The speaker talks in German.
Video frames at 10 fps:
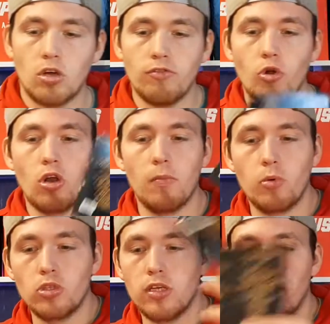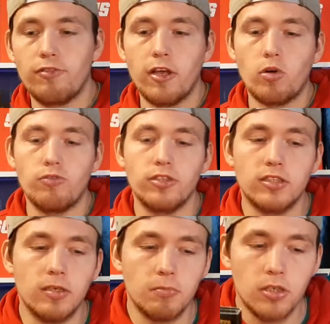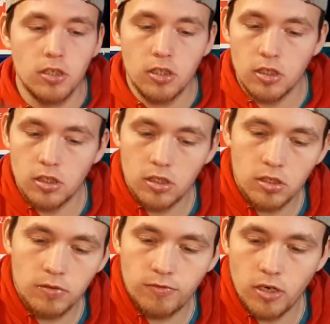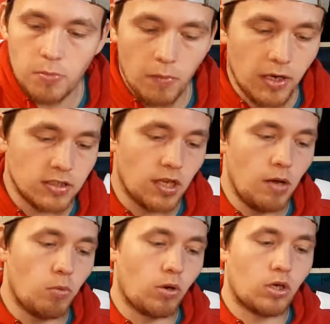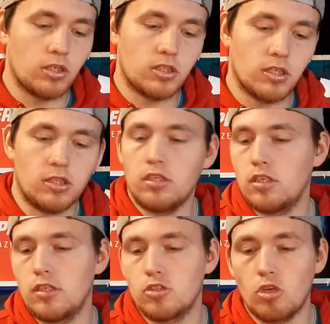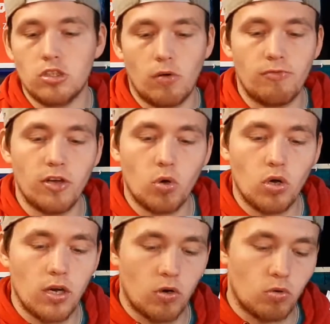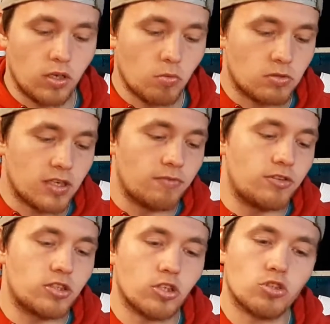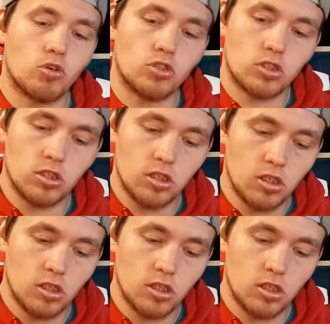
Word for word: drauf, 100% Fero für 7. Finde ich beim ersten Album auch richtig. Hier soll es um 4 Uhr gehen und nicht um 10 Feature-Songs.